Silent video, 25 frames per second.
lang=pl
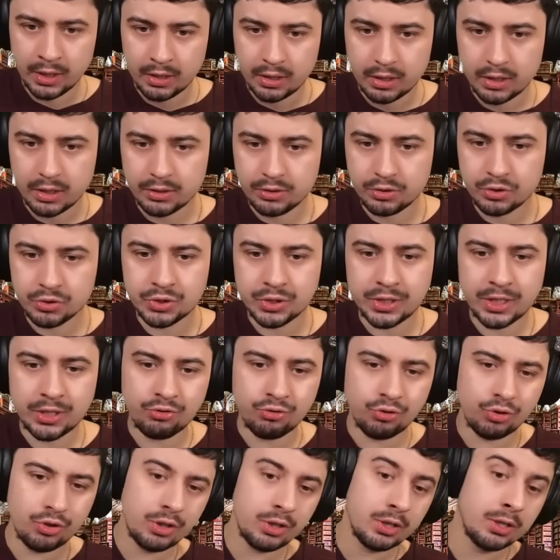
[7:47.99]
E, to
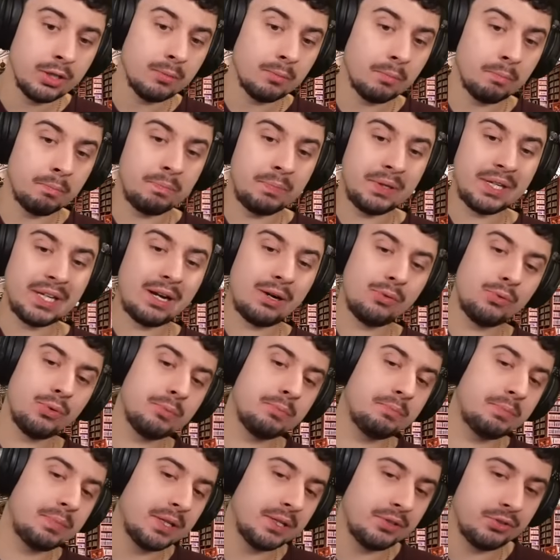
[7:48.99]
znaczy biały
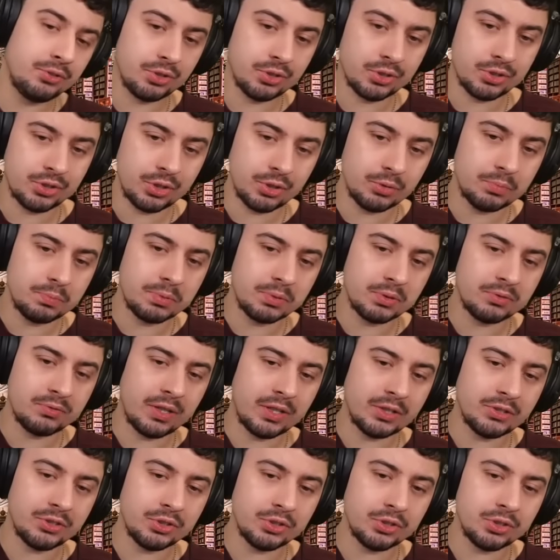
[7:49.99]
będzie chciał
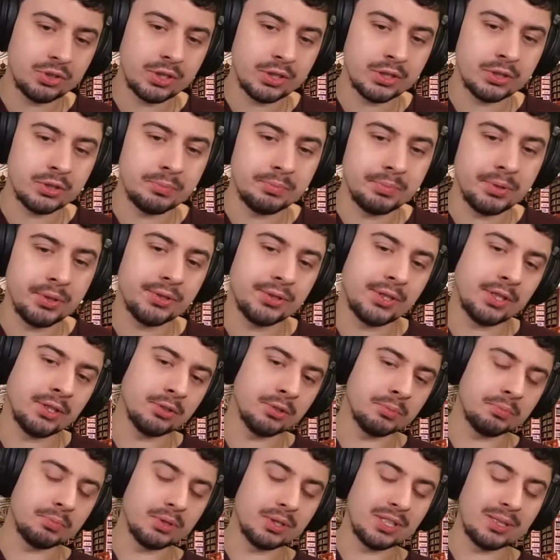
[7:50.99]
prowadzić tego piona
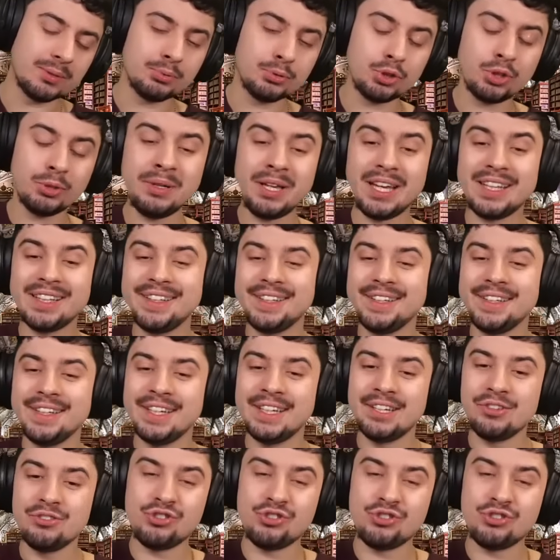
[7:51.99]
do pola przemiany,